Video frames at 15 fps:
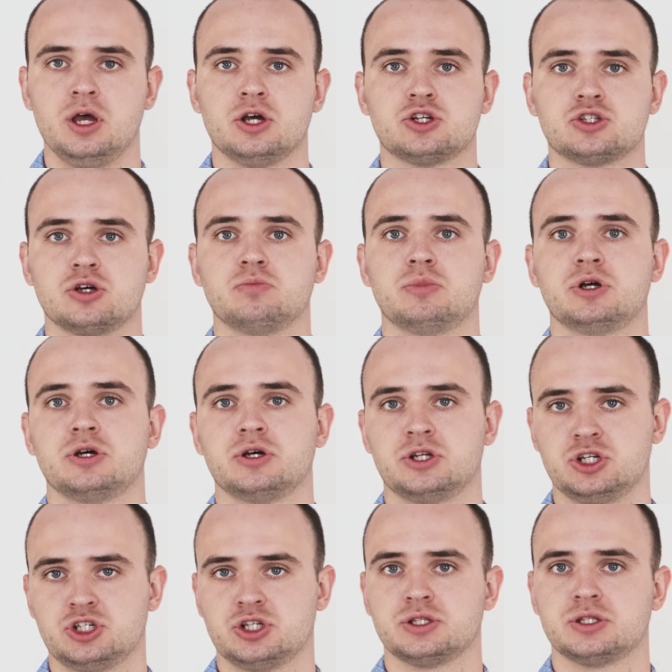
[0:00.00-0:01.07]
Чтобы
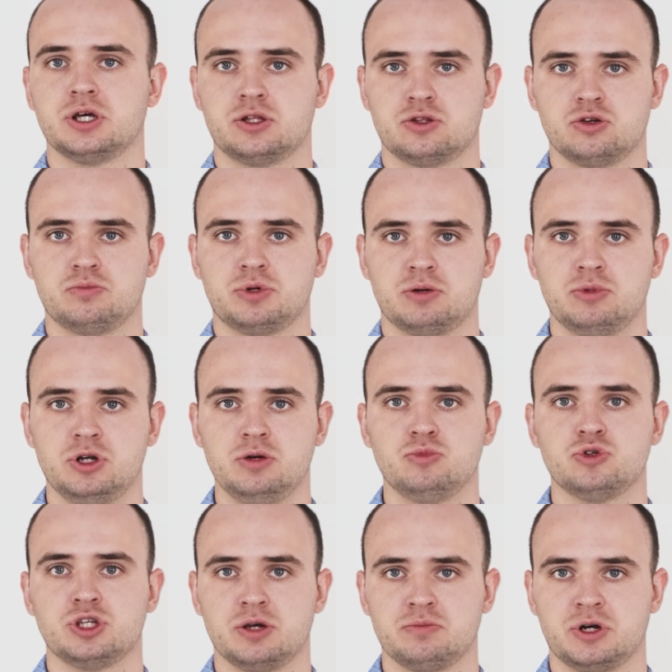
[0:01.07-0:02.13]
решить данную проблему,
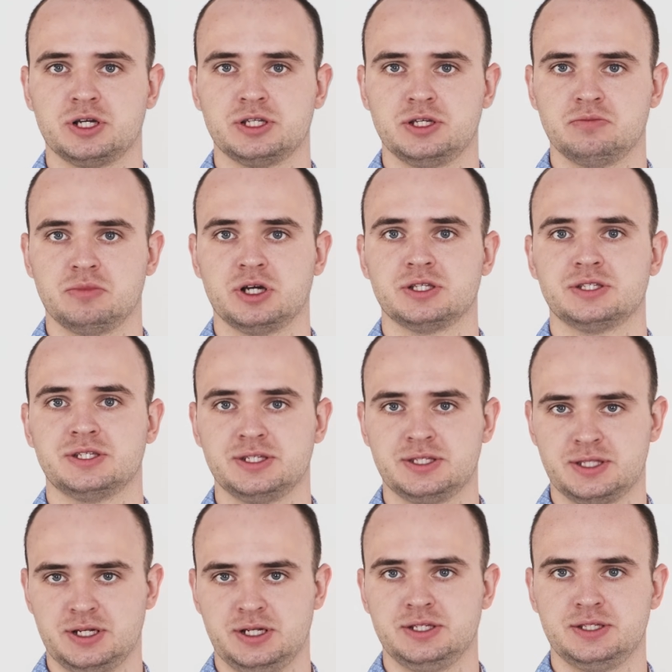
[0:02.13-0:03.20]
необходимо
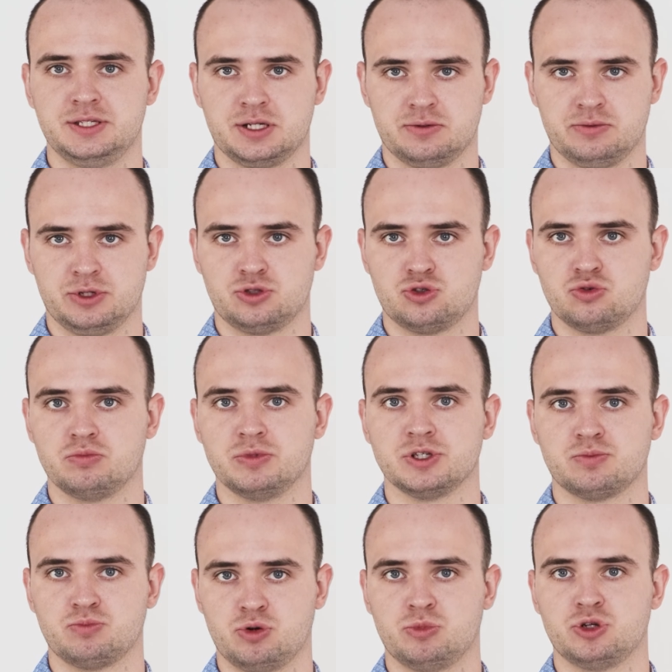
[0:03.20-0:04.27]
дистализировать зубы
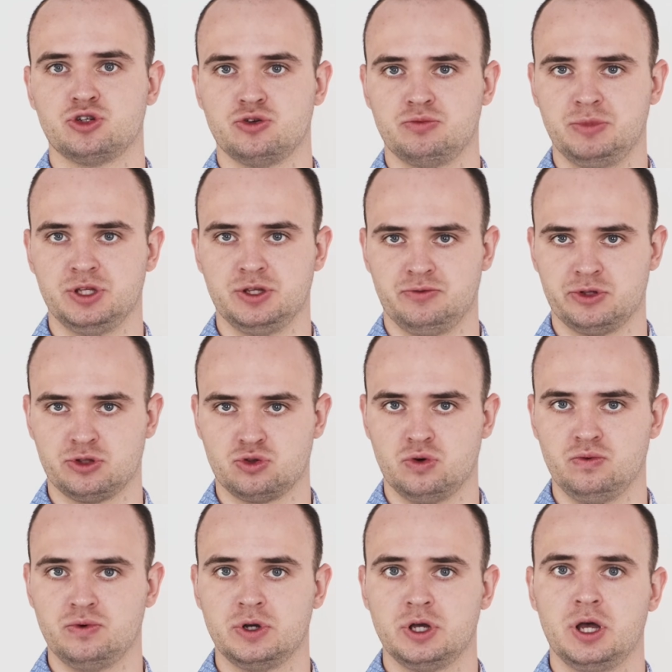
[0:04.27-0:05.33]
с помощью
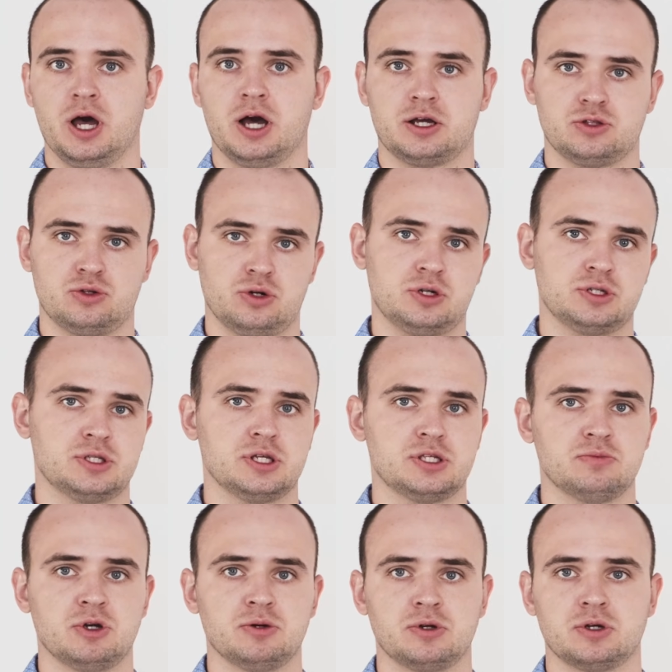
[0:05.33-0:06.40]
мини-винтов, о которых,
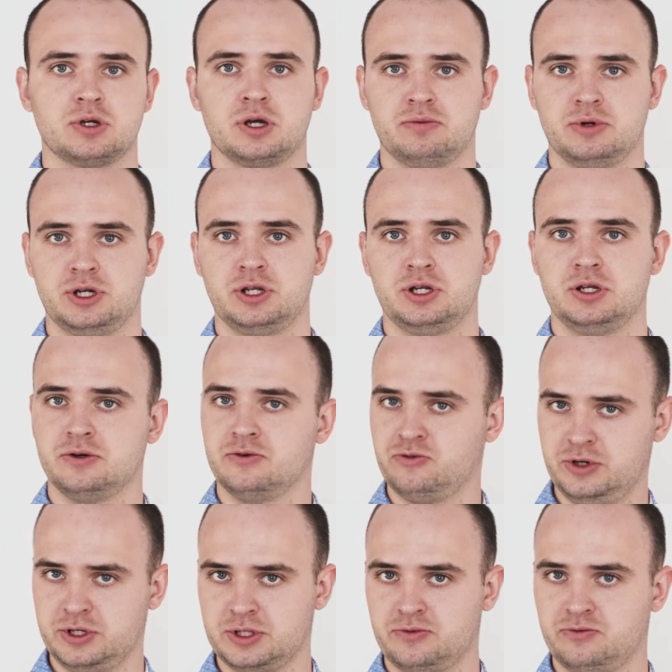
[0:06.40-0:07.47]
кстати, мы говорили говорили в
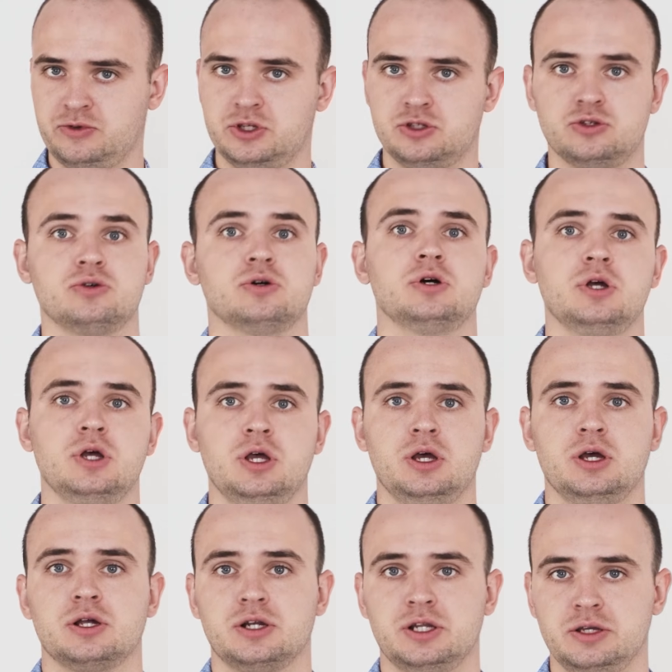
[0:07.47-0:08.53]
этом видео.
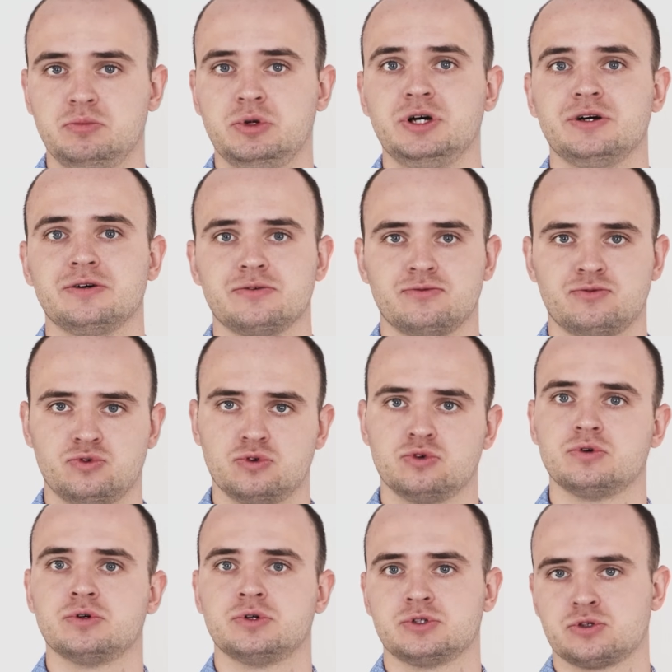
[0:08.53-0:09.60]
Либо
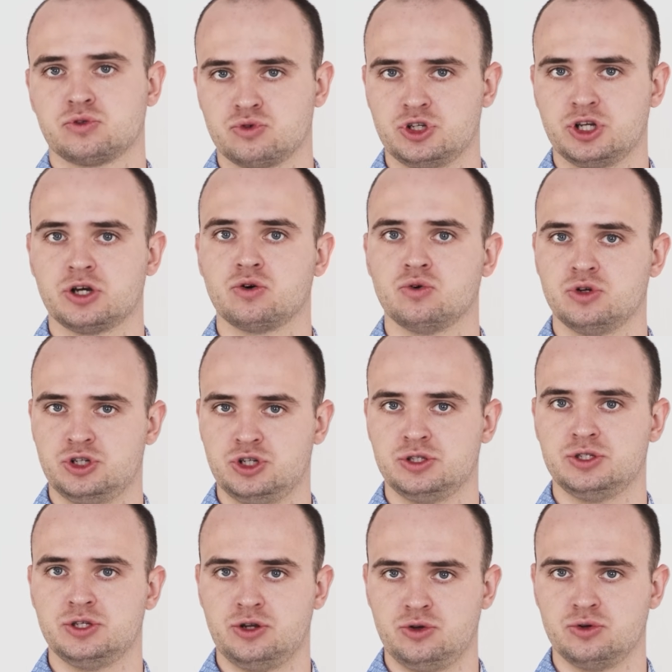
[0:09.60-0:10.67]
в э, случаях очень
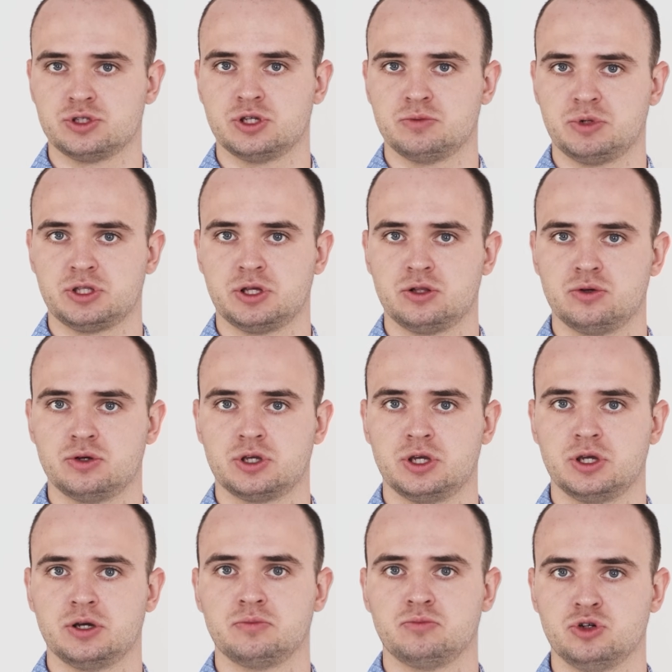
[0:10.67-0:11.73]
серьезной
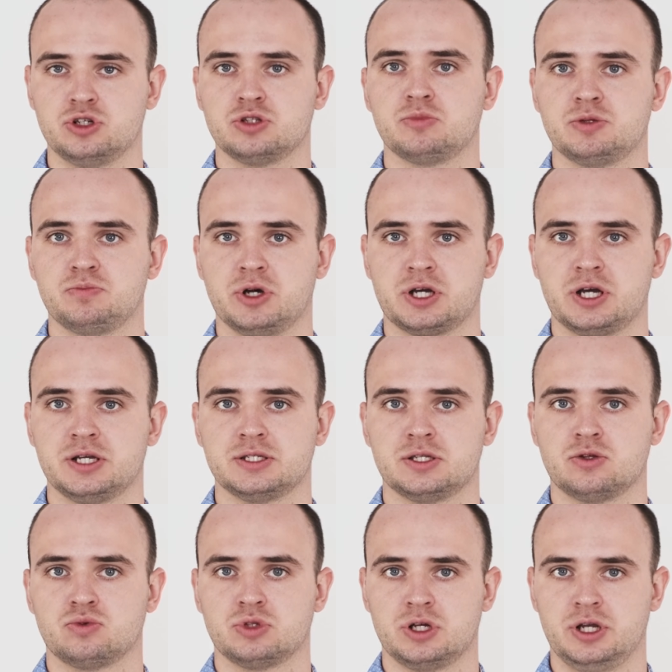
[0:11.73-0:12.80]
патологии может быть
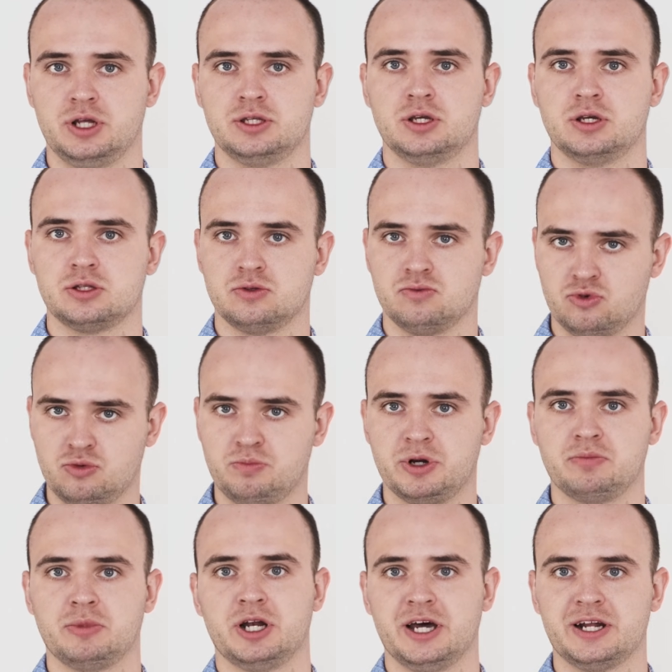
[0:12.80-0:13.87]
показано удаление двух
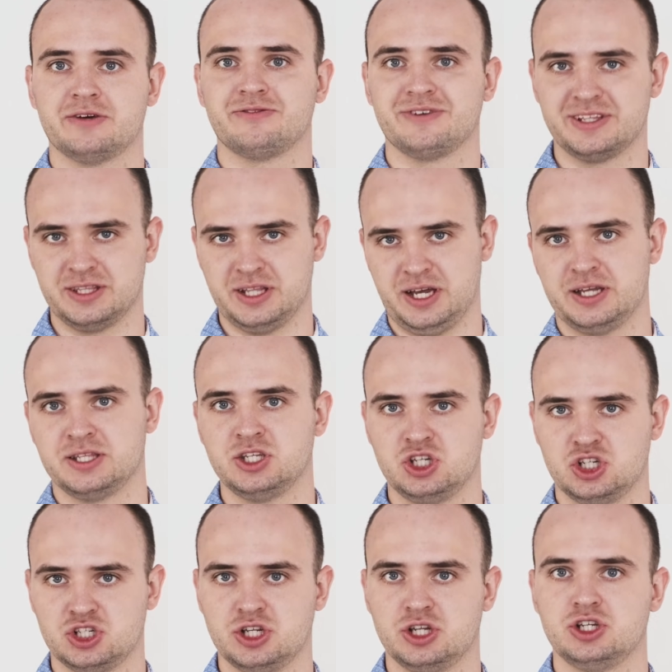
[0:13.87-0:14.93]
премоляров на
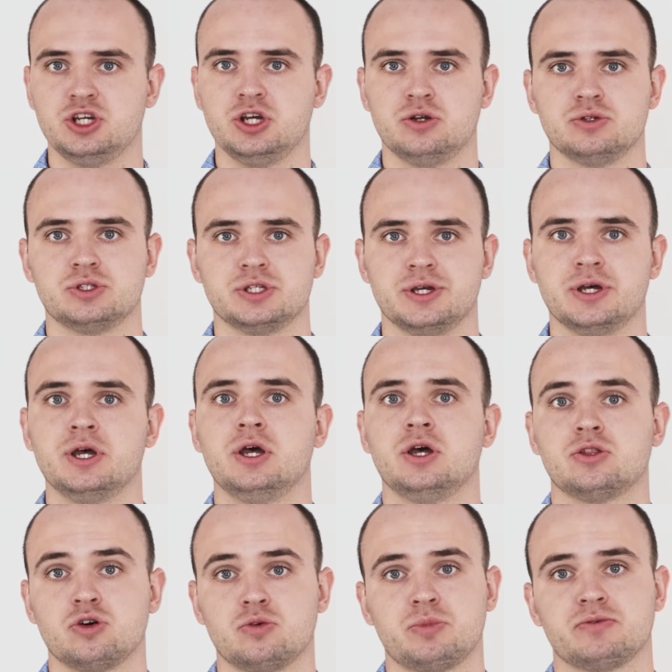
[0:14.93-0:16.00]
нижней челюсти.
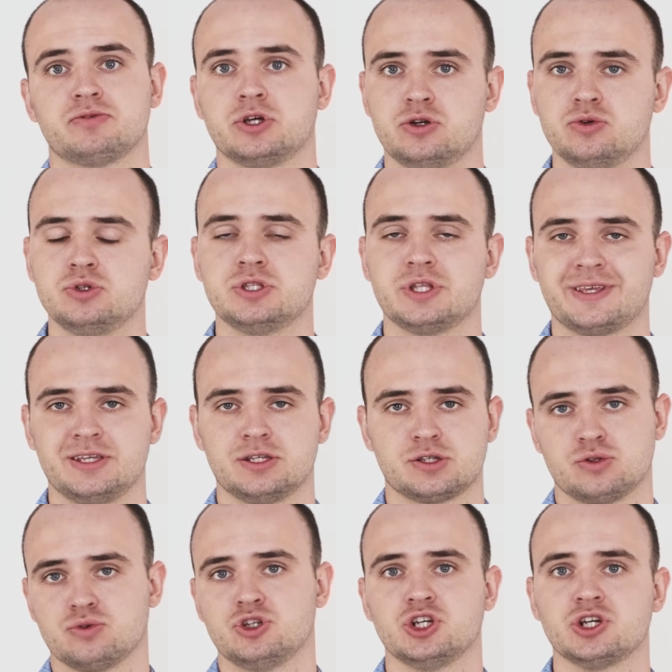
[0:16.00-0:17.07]
Но, повторюсь, такие
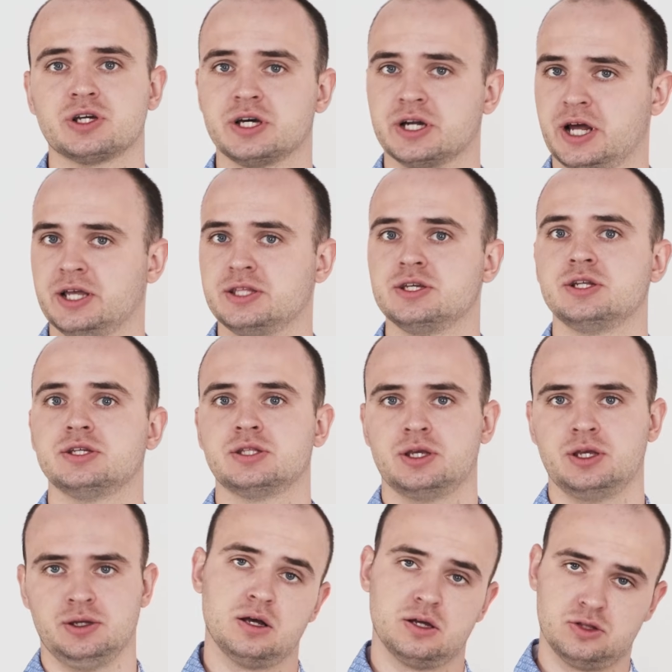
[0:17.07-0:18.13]
случаи крайне
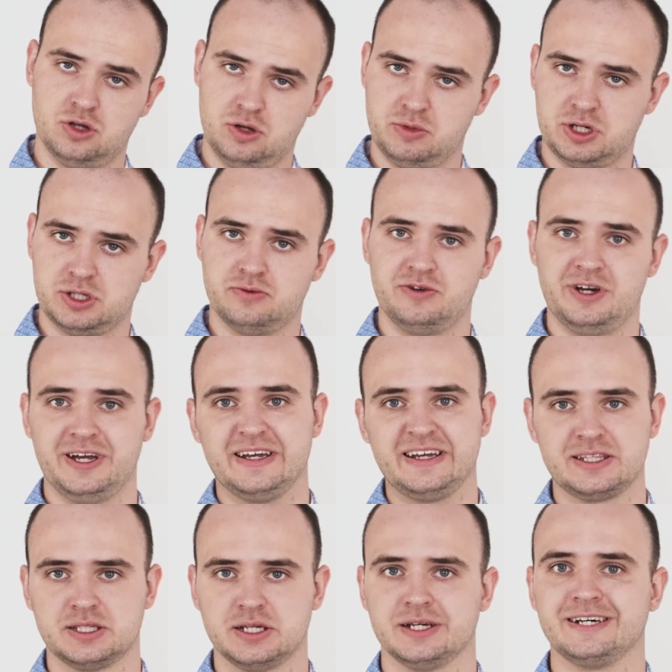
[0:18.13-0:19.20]
редки. Номер два –
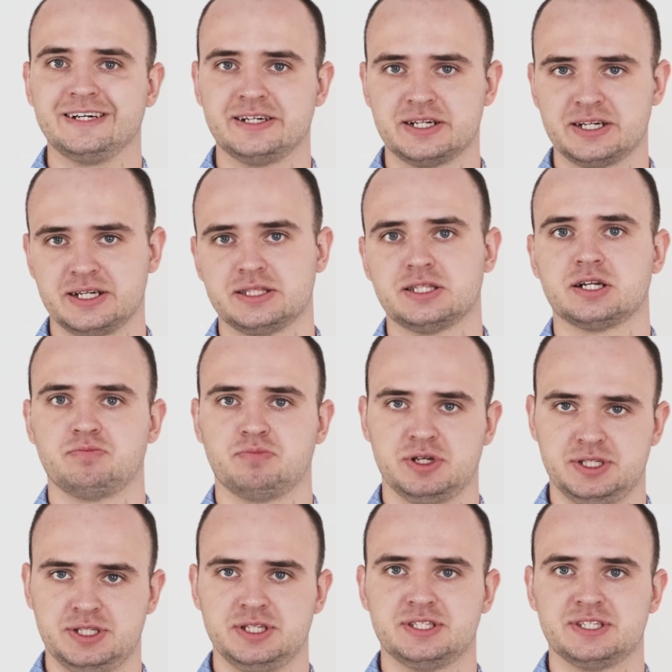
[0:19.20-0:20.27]
это
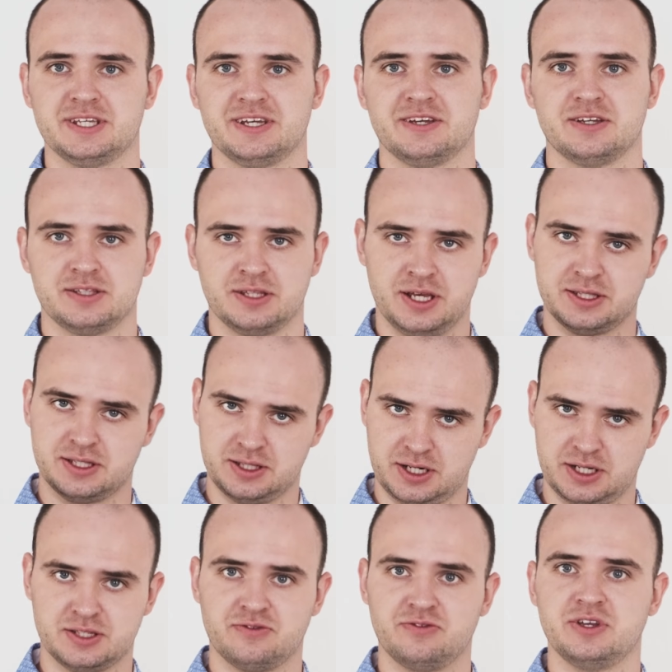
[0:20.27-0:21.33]
ретропозиция, на этот
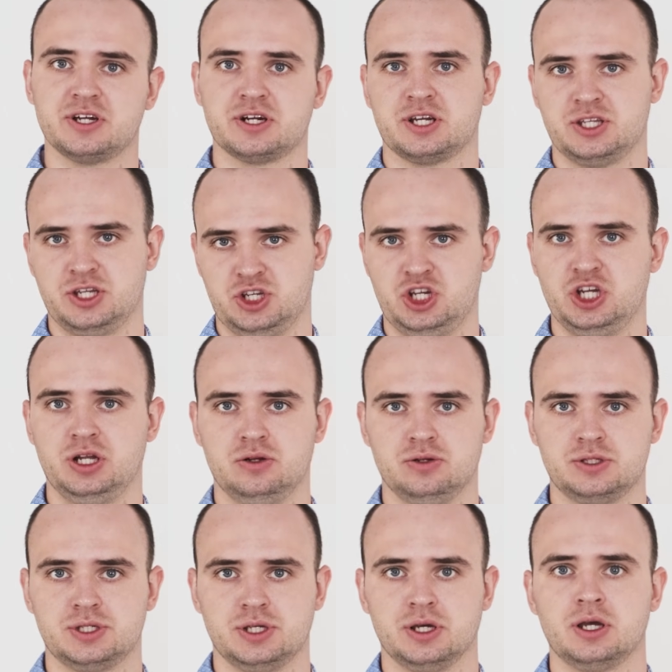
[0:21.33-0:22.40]
раз верхней
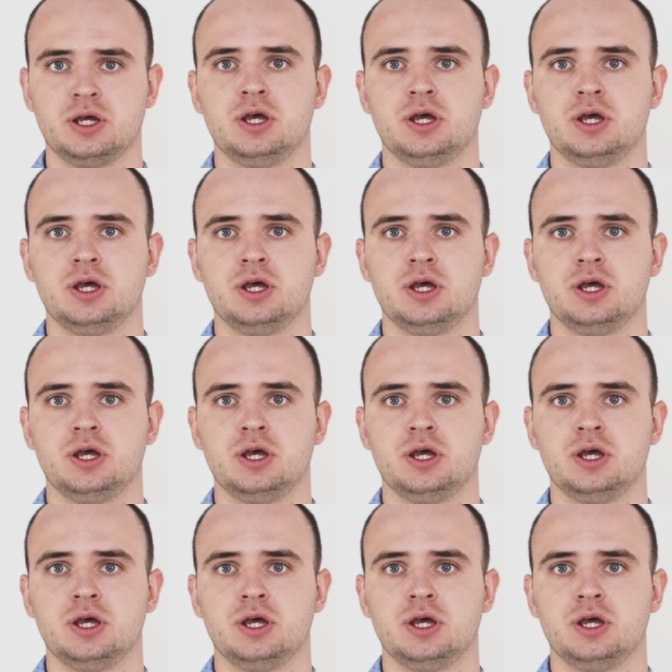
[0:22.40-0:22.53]
челюсти